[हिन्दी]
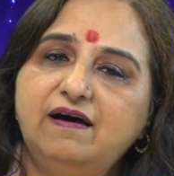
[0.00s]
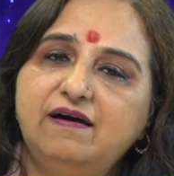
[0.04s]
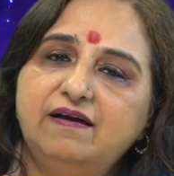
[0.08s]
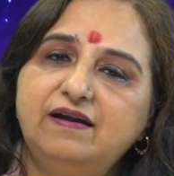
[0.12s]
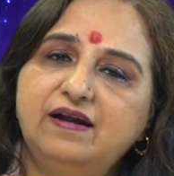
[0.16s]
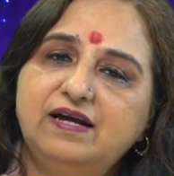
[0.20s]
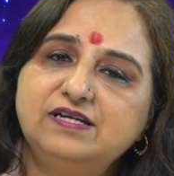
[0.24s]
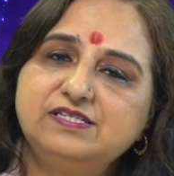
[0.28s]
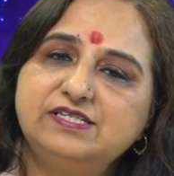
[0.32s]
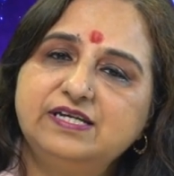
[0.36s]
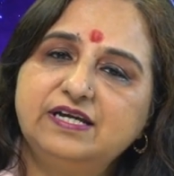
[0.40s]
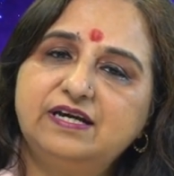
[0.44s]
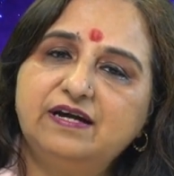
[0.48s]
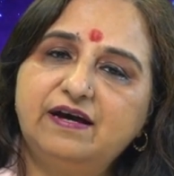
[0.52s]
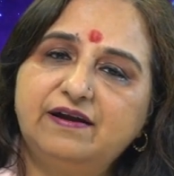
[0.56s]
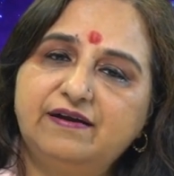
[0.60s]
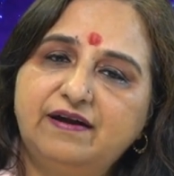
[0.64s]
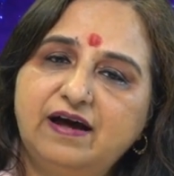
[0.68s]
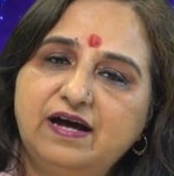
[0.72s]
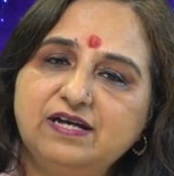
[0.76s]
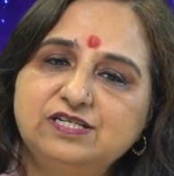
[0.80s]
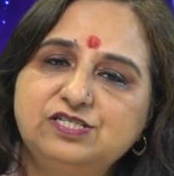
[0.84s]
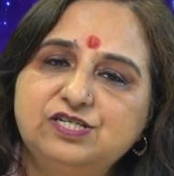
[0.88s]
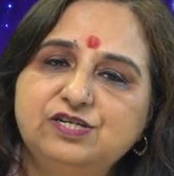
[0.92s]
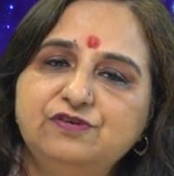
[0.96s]
था राशि का
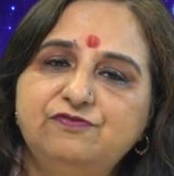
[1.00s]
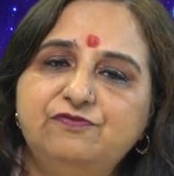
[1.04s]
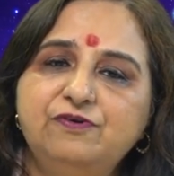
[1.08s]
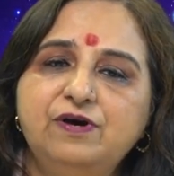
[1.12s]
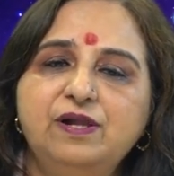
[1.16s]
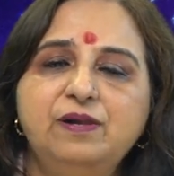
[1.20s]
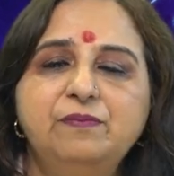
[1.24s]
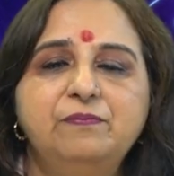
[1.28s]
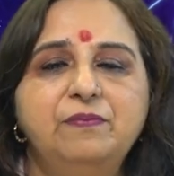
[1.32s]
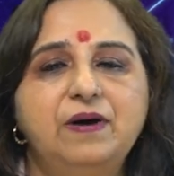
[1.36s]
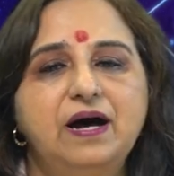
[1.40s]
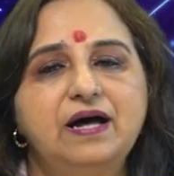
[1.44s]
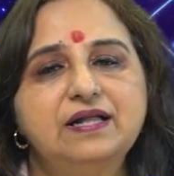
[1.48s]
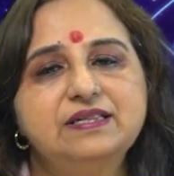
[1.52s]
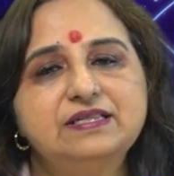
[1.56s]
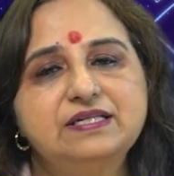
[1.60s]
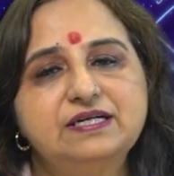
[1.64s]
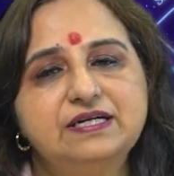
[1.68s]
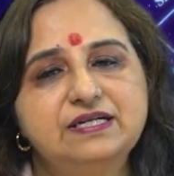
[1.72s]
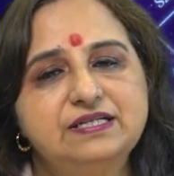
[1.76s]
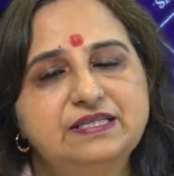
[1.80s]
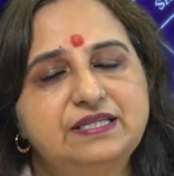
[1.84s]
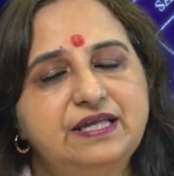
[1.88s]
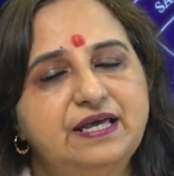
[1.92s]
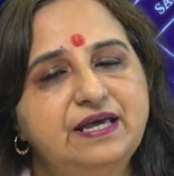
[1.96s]
राशिफल बात
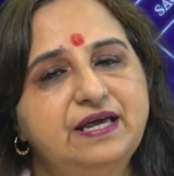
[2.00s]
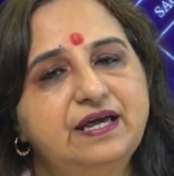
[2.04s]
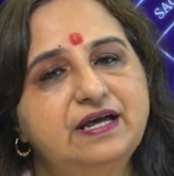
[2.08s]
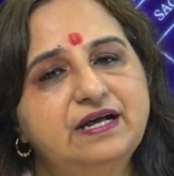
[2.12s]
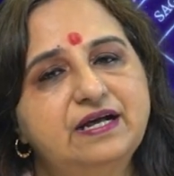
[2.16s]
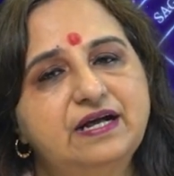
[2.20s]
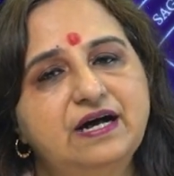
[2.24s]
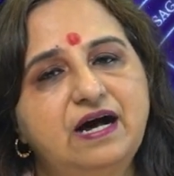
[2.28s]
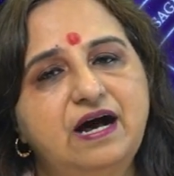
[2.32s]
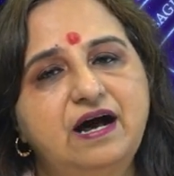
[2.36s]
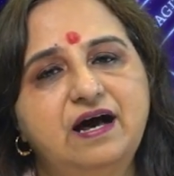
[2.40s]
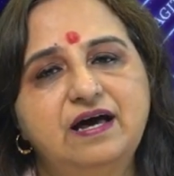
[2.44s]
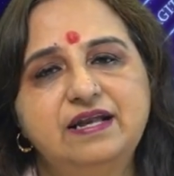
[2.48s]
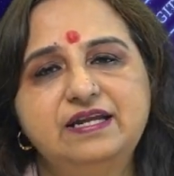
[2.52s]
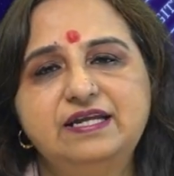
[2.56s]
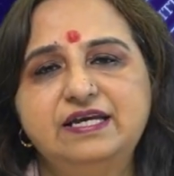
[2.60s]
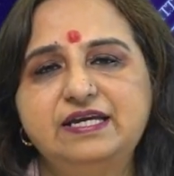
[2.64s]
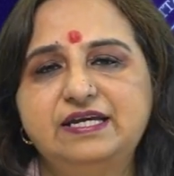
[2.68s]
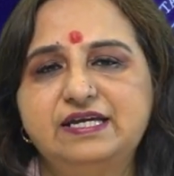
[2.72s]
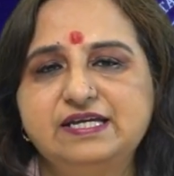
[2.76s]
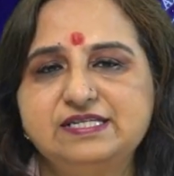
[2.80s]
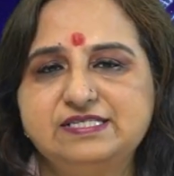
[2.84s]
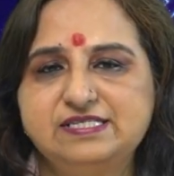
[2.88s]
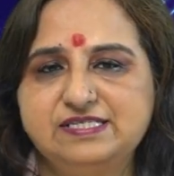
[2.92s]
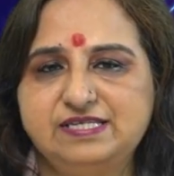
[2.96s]
करते हैं कहानी
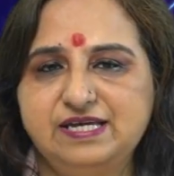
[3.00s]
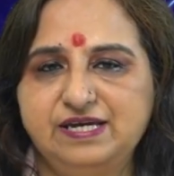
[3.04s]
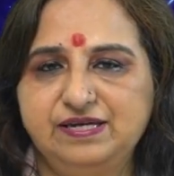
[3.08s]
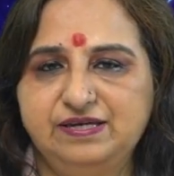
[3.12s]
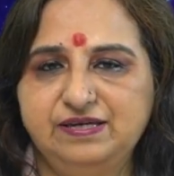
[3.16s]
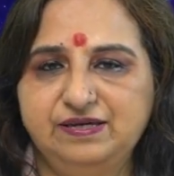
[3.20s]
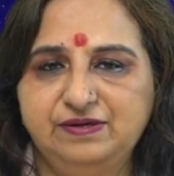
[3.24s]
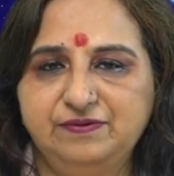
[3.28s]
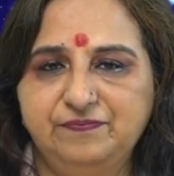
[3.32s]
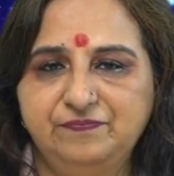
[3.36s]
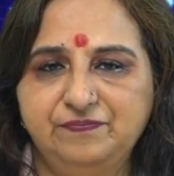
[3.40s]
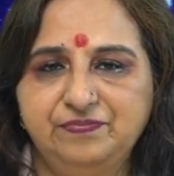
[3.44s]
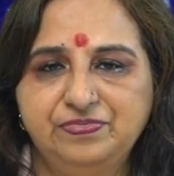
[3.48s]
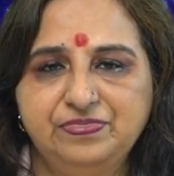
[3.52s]
किस्से की